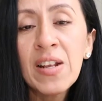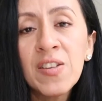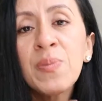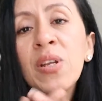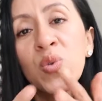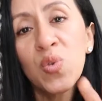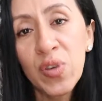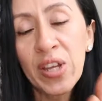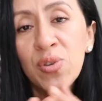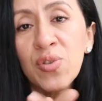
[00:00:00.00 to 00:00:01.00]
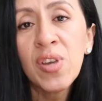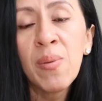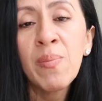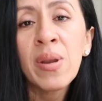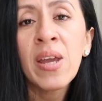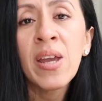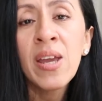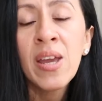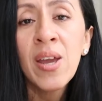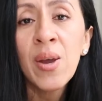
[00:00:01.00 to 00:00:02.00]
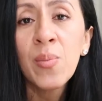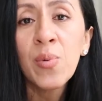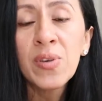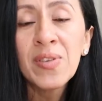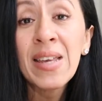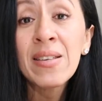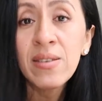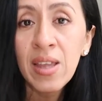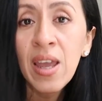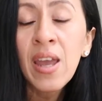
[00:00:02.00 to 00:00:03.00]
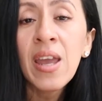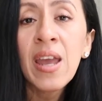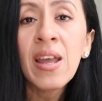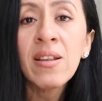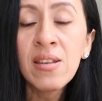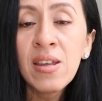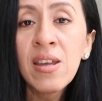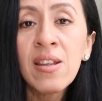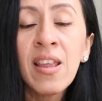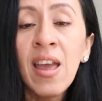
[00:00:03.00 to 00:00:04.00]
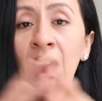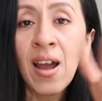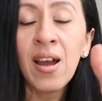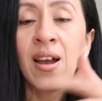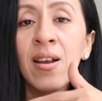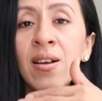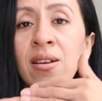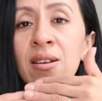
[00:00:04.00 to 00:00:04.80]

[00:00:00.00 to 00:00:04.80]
el Espíritu Santo siempre pues esté en ti y te haga